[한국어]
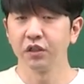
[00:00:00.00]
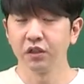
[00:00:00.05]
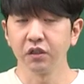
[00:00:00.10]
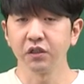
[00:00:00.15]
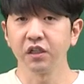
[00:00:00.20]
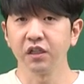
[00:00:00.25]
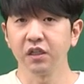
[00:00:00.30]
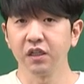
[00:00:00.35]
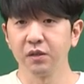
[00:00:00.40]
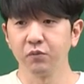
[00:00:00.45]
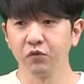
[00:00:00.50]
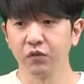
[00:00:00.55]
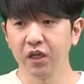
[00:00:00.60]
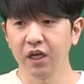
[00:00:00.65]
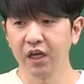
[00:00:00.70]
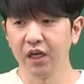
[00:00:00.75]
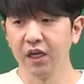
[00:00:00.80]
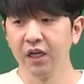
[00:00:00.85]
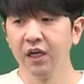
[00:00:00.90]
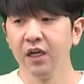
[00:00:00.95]
그렇기
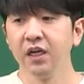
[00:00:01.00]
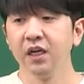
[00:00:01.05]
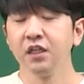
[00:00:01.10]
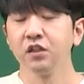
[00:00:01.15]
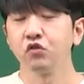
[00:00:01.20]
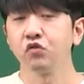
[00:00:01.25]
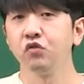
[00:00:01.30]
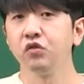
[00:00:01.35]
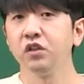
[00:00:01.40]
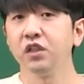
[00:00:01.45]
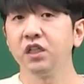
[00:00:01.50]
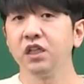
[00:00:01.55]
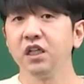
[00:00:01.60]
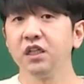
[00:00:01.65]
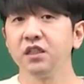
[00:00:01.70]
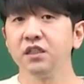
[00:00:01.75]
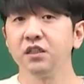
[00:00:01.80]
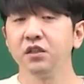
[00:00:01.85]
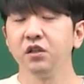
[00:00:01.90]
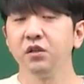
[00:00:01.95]
때문에
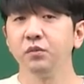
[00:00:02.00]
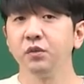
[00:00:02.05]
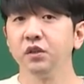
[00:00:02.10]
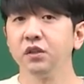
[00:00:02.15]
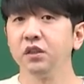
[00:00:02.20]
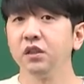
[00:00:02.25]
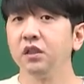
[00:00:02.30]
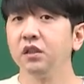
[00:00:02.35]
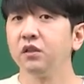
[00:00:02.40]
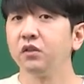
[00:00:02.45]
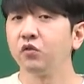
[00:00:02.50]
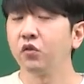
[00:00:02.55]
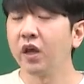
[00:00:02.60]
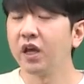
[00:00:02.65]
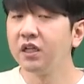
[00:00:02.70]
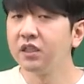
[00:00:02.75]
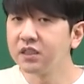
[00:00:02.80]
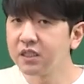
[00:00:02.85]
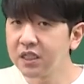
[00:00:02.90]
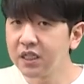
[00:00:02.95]
수능이라는 시험은
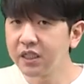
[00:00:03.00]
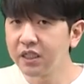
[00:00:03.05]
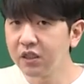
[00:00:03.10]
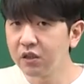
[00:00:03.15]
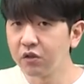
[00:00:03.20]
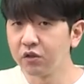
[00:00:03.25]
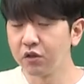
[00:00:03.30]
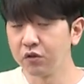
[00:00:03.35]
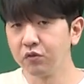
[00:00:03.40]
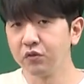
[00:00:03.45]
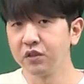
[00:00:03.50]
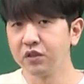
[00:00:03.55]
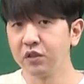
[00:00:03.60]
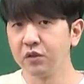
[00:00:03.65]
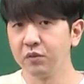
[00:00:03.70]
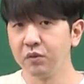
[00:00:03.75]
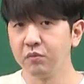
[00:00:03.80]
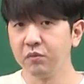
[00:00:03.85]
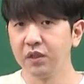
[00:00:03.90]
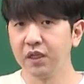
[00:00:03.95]
굉장히 어려운
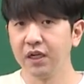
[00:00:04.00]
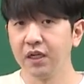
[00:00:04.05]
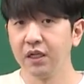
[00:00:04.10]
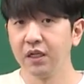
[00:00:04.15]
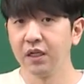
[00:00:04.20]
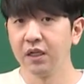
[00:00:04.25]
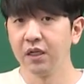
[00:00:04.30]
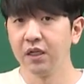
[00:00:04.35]
시험입니다.